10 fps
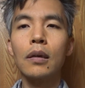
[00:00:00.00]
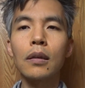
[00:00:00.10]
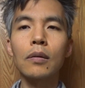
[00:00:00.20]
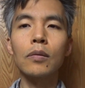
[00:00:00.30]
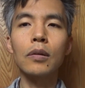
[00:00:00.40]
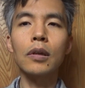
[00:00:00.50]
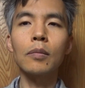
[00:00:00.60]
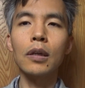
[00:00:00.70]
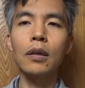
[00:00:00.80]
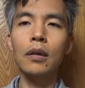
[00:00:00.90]
でこの
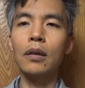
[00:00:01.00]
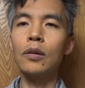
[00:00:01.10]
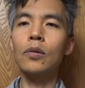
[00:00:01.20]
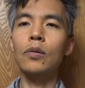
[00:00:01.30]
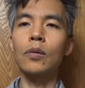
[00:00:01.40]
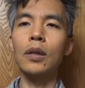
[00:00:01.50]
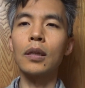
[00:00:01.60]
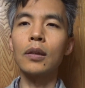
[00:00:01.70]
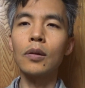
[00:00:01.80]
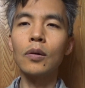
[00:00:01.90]
度ゆうこ
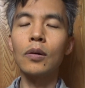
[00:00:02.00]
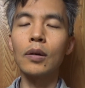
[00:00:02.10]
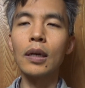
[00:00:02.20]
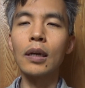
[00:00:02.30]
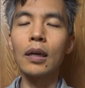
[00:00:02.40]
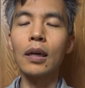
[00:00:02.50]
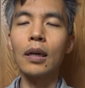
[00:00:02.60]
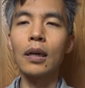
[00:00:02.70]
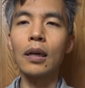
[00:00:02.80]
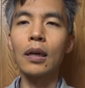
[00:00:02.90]
りんの、
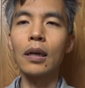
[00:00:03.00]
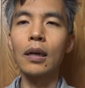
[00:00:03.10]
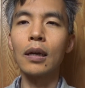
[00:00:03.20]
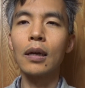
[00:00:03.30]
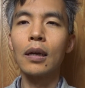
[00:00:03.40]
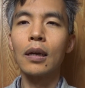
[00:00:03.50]
えー、